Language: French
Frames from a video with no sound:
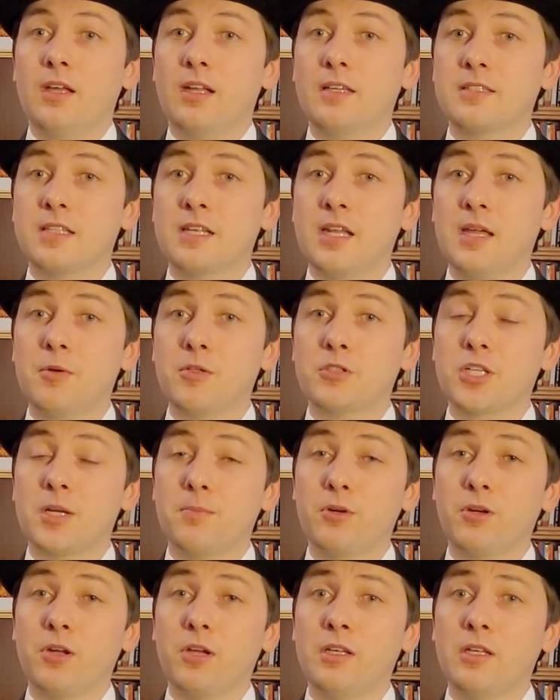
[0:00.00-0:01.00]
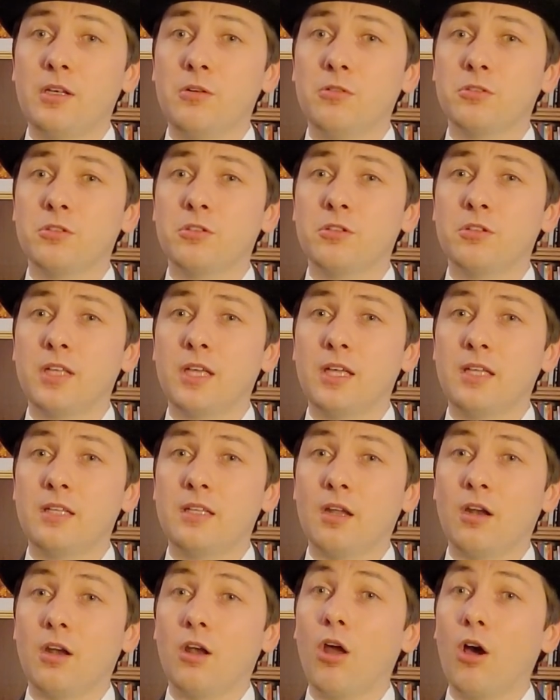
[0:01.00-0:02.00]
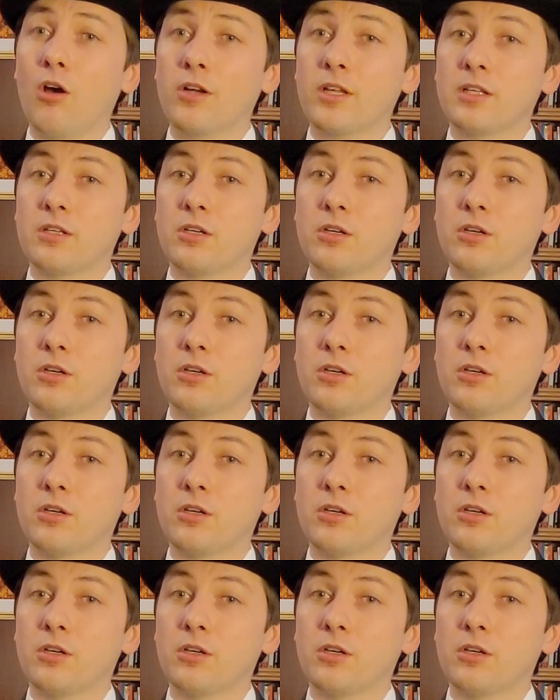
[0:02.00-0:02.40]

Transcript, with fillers: la célèbre chapellerie londonienne Lark